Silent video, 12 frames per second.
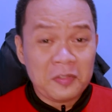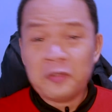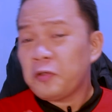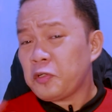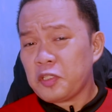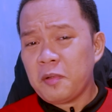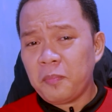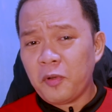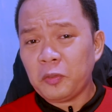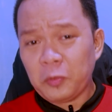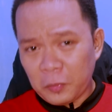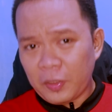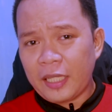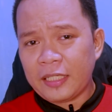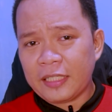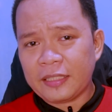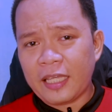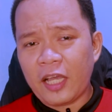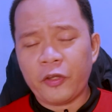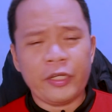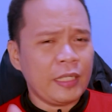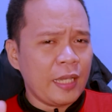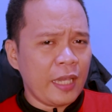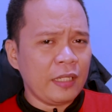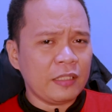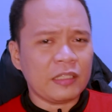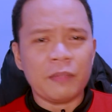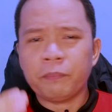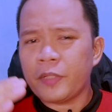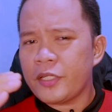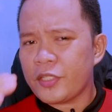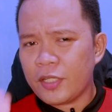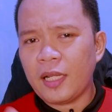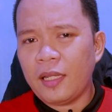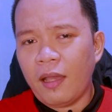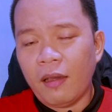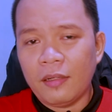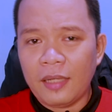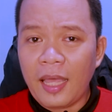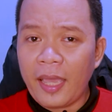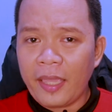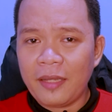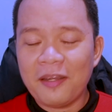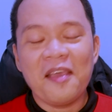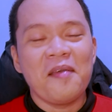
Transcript: Kung gusto mo pong turuan kita or i-guide kita personally online,